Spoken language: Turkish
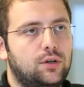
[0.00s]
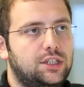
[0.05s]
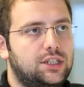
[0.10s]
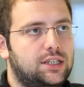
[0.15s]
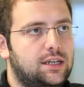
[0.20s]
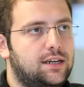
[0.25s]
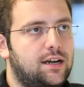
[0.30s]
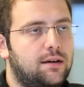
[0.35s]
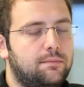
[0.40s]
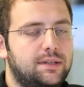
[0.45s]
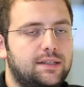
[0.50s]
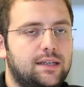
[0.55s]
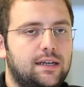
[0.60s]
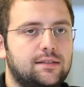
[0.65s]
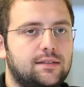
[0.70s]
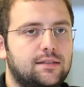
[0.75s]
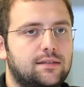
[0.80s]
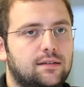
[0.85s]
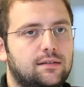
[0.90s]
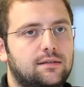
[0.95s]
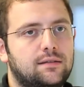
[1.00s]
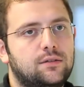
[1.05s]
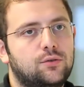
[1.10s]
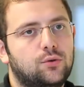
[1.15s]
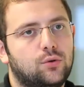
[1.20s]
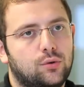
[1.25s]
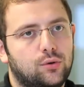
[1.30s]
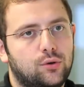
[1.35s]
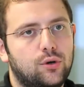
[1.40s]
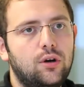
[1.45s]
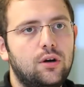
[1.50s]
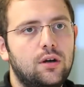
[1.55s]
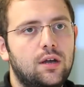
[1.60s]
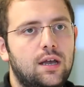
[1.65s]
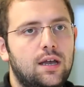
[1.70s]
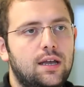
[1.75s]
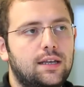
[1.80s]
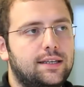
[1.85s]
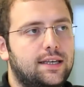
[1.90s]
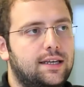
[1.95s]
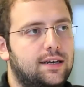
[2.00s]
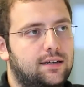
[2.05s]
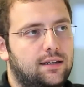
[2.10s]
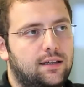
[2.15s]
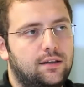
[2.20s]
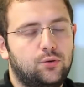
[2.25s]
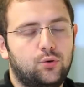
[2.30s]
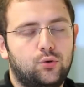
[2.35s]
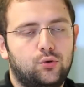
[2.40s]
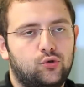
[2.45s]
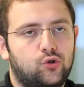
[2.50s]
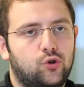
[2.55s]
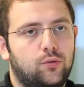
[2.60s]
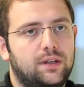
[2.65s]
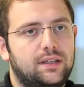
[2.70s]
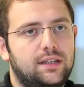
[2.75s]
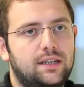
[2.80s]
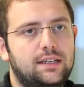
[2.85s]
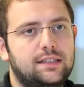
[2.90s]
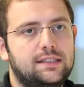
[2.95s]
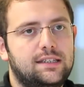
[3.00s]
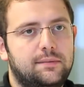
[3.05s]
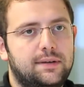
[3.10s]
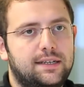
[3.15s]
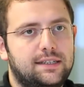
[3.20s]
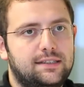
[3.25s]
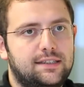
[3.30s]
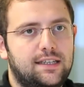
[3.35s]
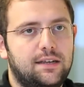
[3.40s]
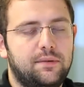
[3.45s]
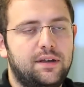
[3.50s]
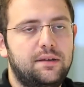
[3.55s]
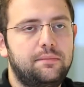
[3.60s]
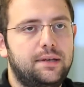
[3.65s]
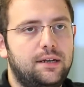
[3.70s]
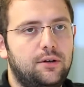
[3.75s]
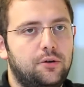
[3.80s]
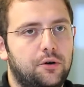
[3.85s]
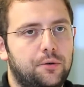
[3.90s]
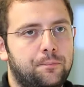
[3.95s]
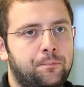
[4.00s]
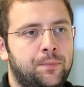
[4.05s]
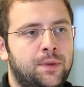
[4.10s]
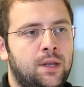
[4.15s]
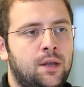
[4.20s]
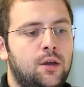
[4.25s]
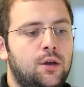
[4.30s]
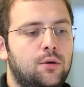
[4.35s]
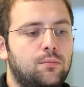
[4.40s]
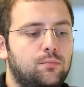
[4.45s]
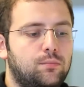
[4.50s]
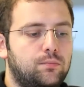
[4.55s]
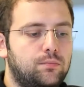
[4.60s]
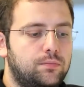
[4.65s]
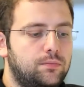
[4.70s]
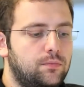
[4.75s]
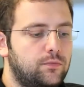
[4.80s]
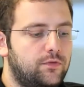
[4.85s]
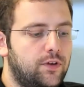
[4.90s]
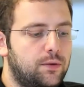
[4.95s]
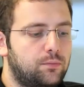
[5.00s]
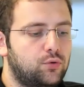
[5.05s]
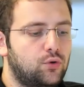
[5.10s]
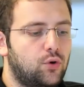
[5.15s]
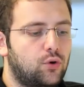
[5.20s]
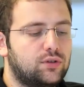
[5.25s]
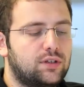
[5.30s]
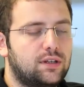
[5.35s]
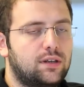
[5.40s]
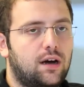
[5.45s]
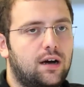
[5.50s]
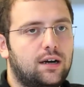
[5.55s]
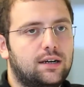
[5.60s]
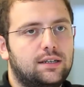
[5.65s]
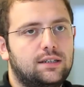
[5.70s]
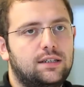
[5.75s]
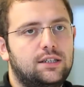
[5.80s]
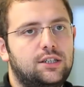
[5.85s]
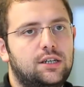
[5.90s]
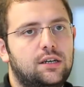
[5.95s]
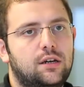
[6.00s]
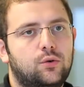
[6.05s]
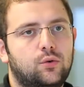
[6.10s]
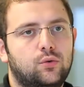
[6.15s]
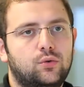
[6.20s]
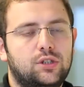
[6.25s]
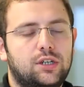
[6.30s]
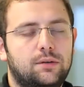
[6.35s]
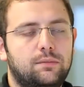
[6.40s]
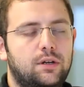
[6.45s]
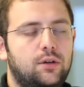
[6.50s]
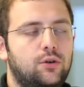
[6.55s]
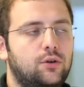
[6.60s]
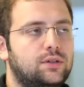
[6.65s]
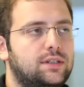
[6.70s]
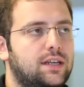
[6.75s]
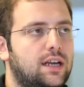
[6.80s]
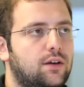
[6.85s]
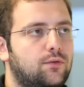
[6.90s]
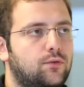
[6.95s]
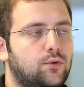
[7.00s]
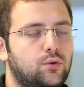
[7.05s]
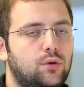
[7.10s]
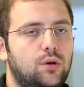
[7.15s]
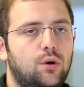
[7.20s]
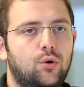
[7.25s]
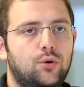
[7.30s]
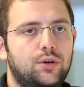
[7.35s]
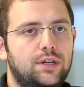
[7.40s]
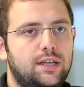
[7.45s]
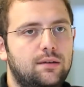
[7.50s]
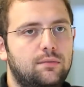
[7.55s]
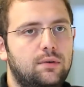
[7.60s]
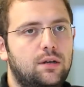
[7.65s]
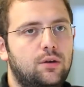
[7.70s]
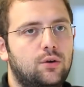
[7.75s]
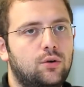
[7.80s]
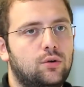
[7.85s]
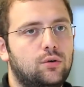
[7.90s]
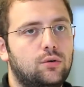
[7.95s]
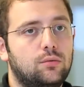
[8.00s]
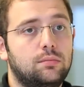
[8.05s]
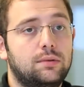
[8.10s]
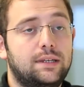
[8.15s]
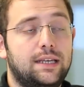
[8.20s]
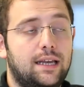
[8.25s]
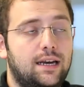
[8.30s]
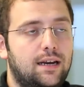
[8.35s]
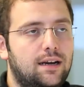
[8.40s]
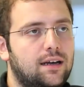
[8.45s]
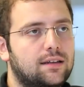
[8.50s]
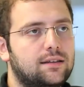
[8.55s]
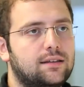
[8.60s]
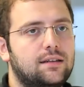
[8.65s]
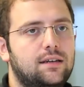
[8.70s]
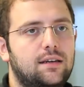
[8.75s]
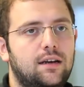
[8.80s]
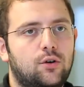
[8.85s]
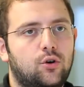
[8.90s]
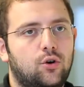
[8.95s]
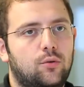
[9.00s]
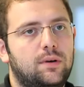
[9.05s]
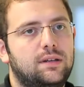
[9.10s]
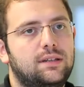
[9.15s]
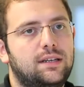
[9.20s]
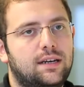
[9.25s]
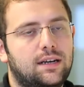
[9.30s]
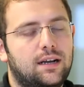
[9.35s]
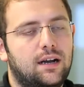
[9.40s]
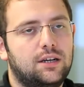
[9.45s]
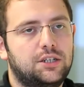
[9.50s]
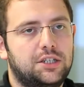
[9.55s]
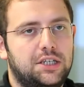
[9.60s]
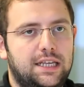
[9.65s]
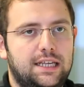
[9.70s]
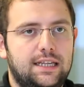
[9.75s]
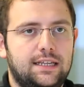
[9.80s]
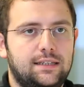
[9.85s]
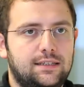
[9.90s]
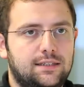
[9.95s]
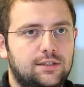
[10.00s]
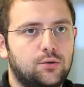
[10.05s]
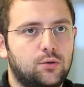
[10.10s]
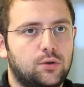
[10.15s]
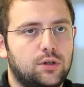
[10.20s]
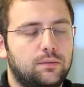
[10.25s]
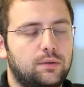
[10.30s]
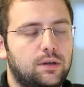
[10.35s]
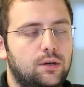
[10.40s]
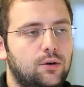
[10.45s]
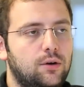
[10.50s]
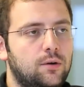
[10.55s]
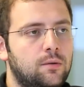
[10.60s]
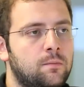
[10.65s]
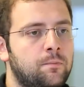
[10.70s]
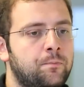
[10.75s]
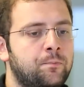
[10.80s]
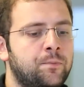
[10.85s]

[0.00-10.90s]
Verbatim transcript: İçlerinden bir tanesi tanıdığı oluyor. Geri kalan 9 komedyeni izlemek istemeyebiliyor. Ve bu noktada arkadaşıyla konuşabiliyor, telefonuyla oynayabiliyor, genel hatlarıyla komedyene karşı ilgisiz olabiliyor.